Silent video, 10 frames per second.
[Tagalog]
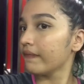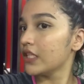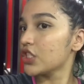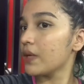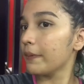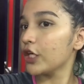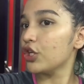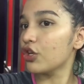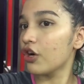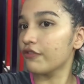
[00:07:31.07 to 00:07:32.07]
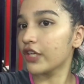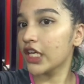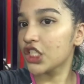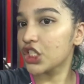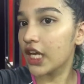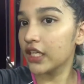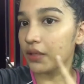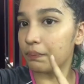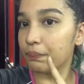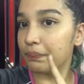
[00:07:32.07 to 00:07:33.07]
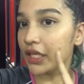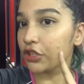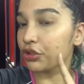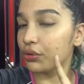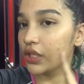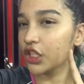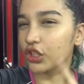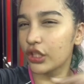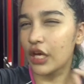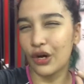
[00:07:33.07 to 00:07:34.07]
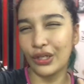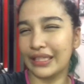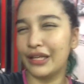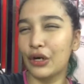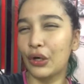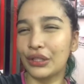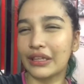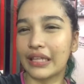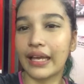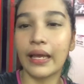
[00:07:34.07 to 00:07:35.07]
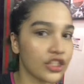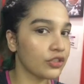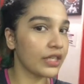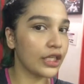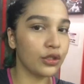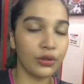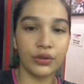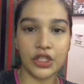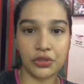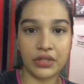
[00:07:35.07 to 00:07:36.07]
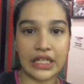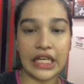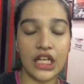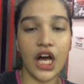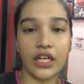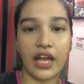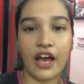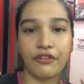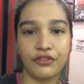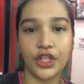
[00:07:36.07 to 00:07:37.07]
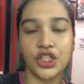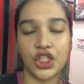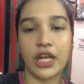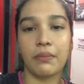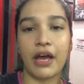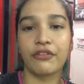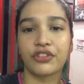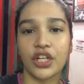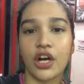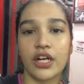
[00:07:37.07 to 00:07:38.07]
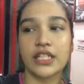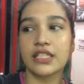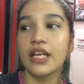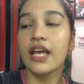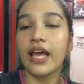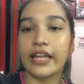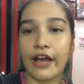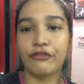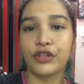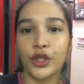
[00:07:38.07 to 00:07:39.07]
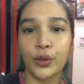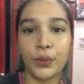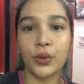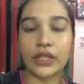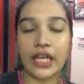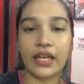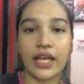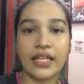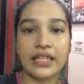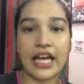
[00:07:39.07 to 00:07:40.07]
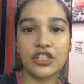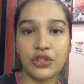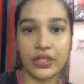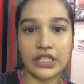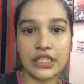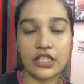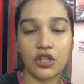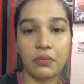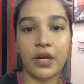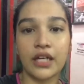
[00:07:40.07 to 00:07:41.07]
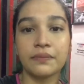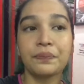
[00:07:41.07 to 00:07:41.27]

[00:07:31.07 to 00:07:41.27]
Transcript: nandiyan pa rin yung coverage niya. Nag-peek through lang to ng onting-onti. So yan yung itsura ni Ilona after gym, after art, and after commuting. And as you can see, sobrang